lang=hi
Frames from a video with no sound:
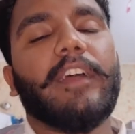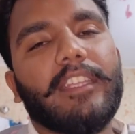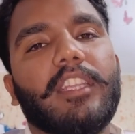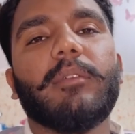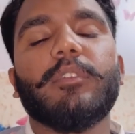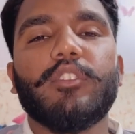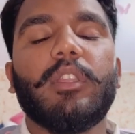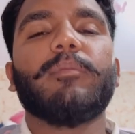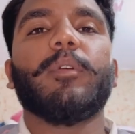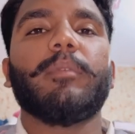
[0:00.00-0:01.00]
फाइनली अभी जो
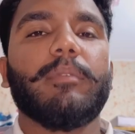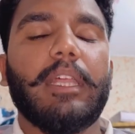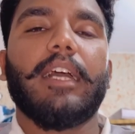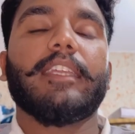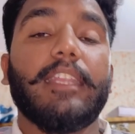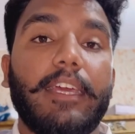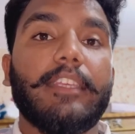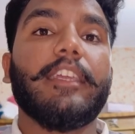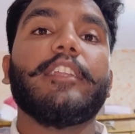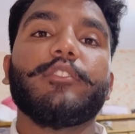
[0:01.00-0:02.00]
ना पोमी बना के लाई
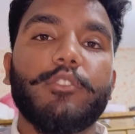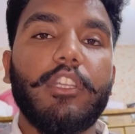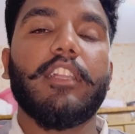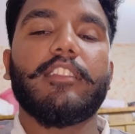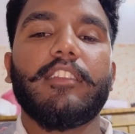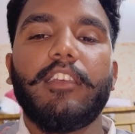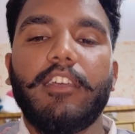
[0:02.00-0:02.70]
है नूडल्स